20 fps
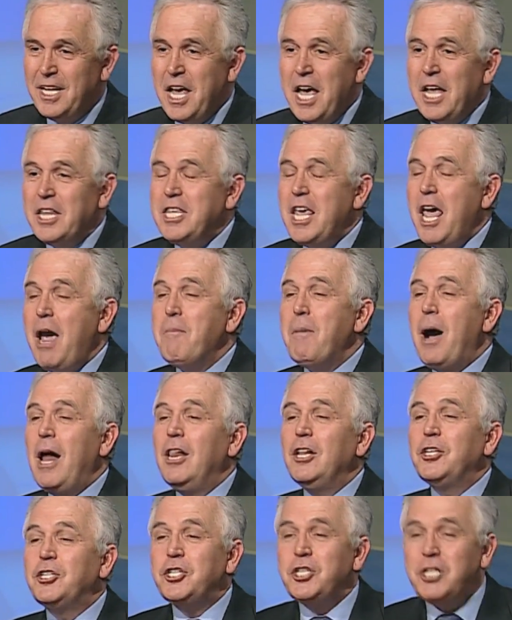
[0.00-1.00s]
Не
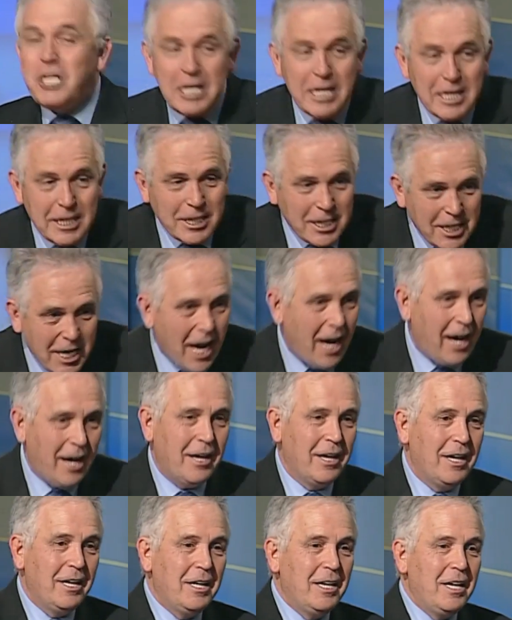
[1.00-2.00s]
молчите.
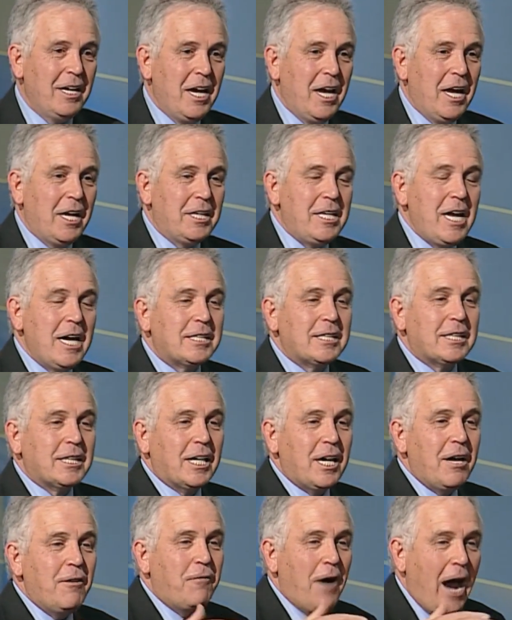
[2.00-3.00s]
Не
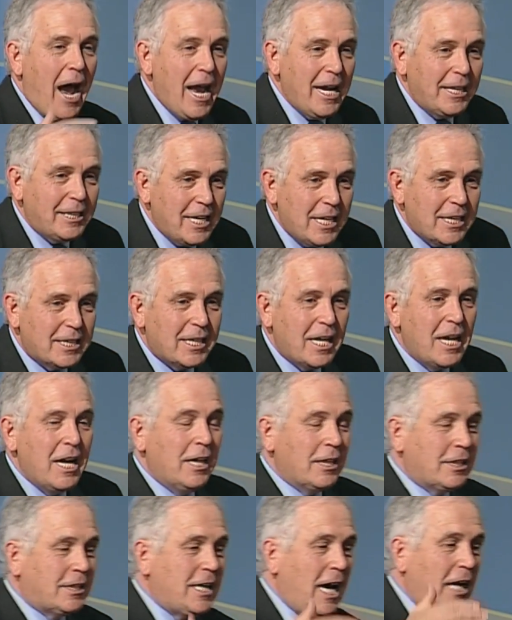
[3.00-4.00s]
скрывайтесь
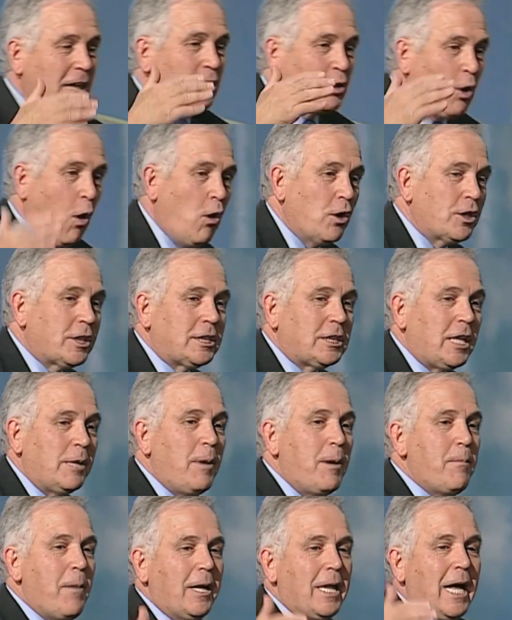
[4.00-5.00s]
за
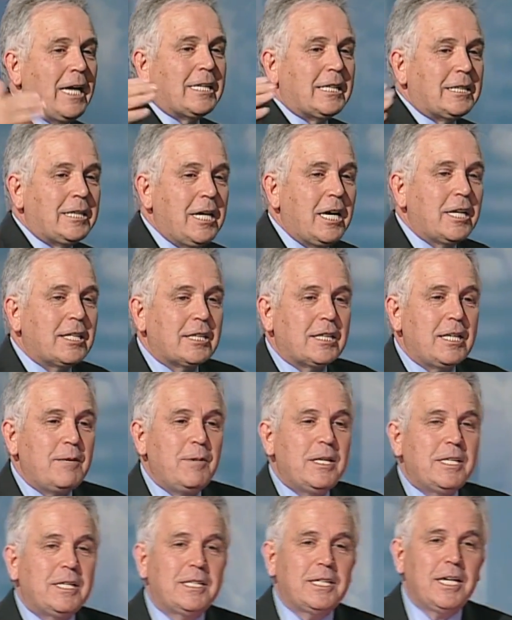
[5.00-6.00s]
толстыми
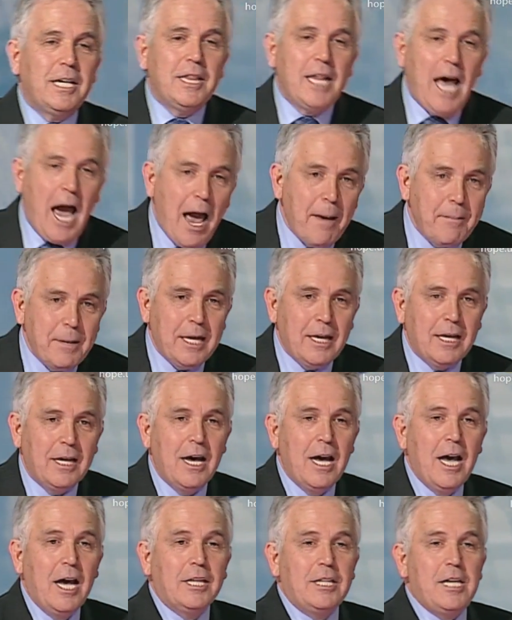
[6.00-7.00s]
монастырскими стенами,
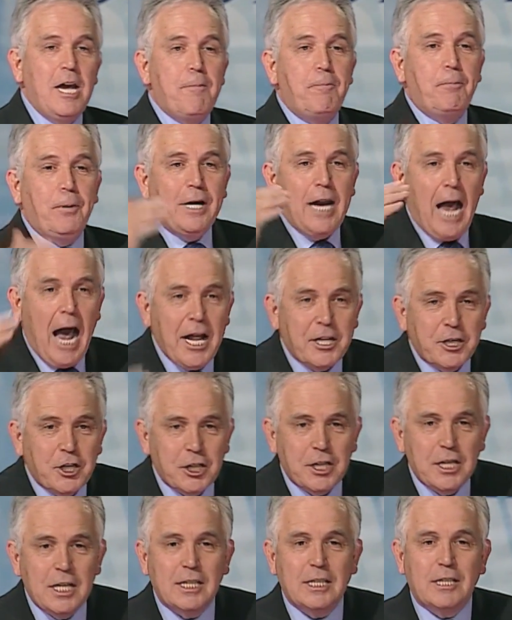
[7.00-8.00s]
не
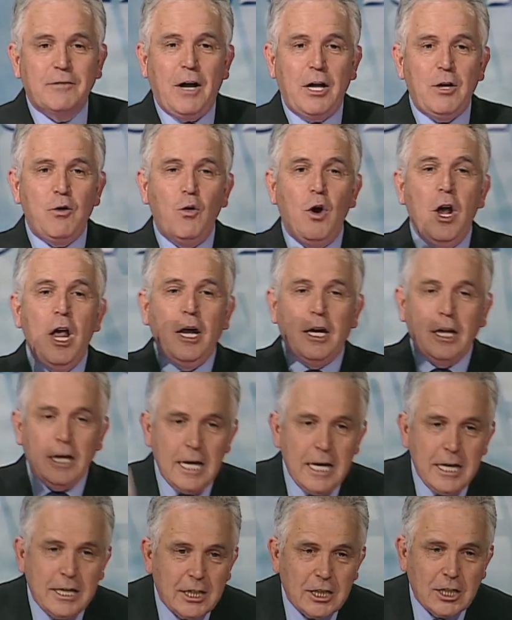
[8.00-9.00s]
прячьте свою
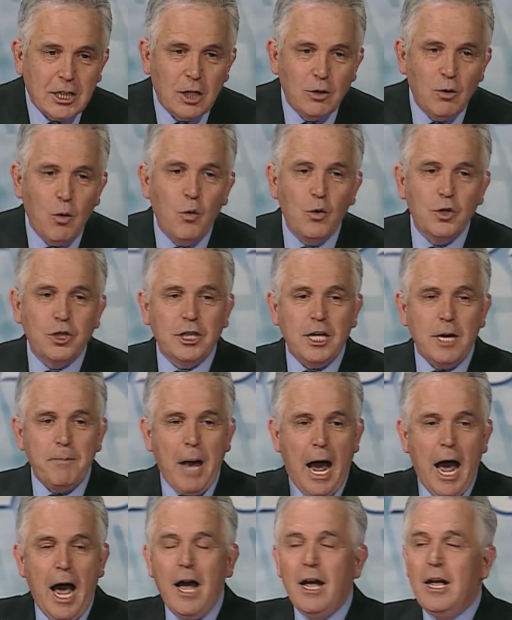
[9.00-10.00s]
истину у
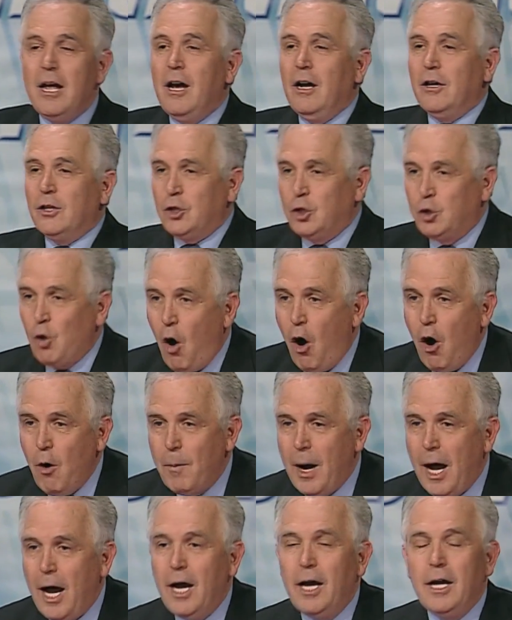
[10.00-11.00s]
себя
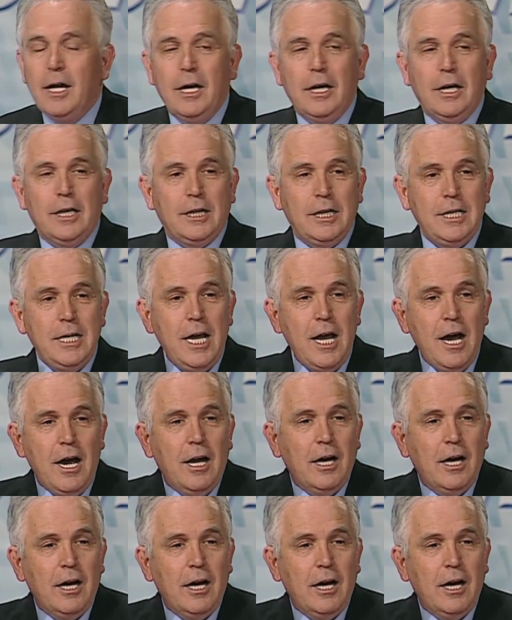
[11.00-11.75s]
дома, не